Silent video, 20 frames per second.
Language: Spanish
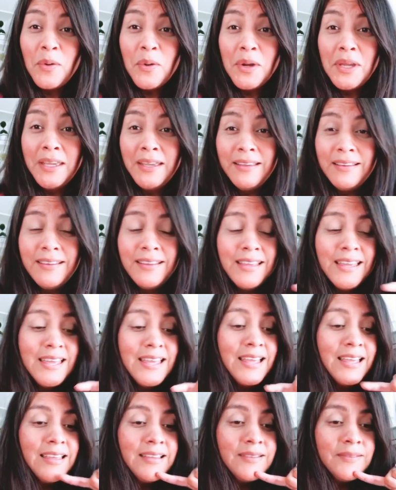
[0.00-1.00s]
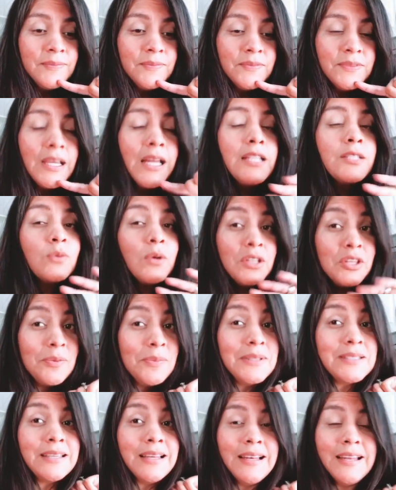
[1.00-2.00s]
hoy. Ya les cuento
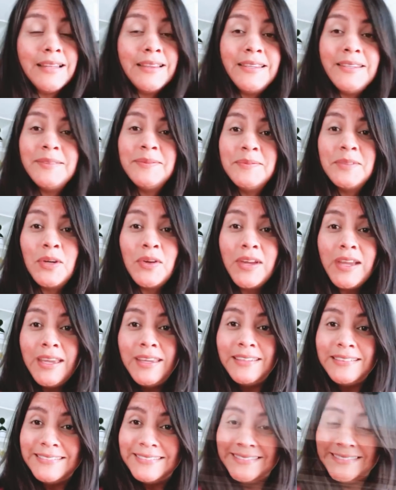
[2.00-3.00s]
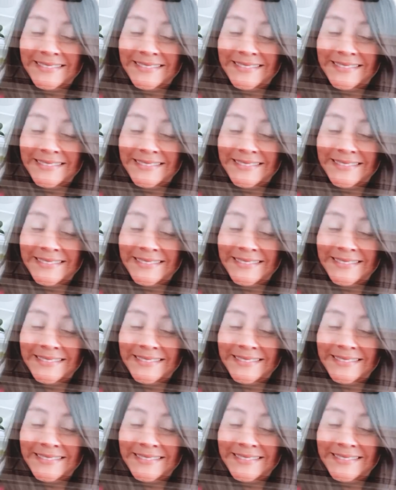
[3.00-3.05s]
más adelante, ¿ok?